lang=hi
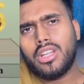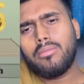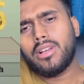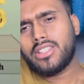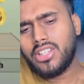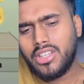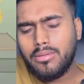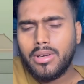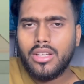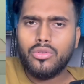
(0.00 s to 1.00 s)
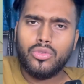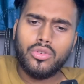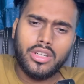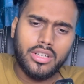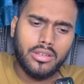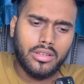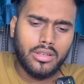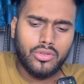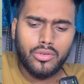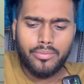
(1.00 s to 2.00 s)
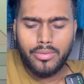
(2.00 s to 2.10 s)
टीम अच्छी टीम है दोनों के जो